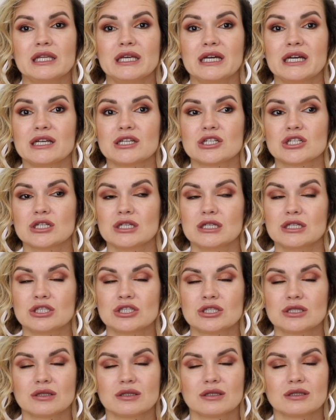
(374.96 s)
для
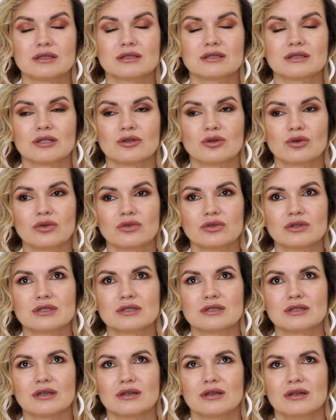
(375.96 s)
женщины
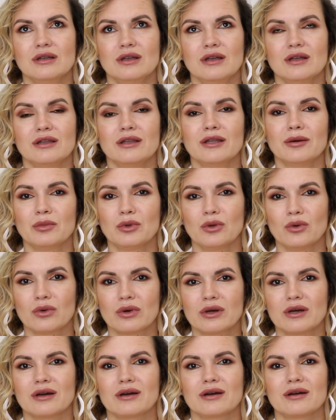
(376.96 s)
становится
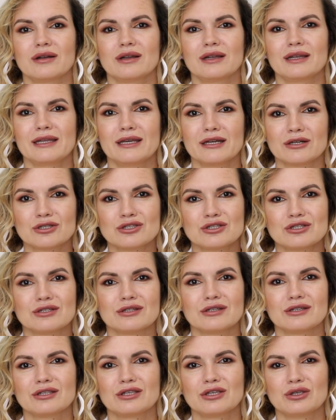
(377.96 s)
намного
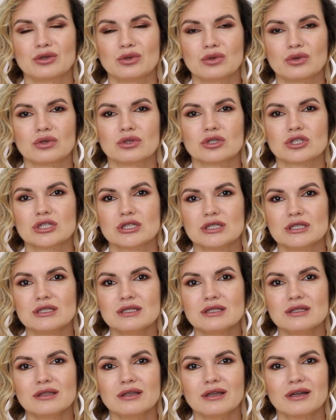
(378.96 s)
легче ее
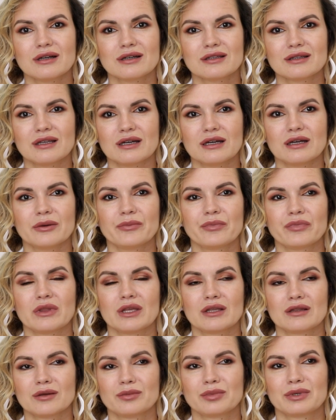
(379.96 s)
жизнь, когда
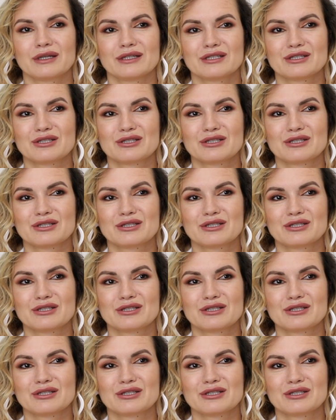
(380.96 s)
это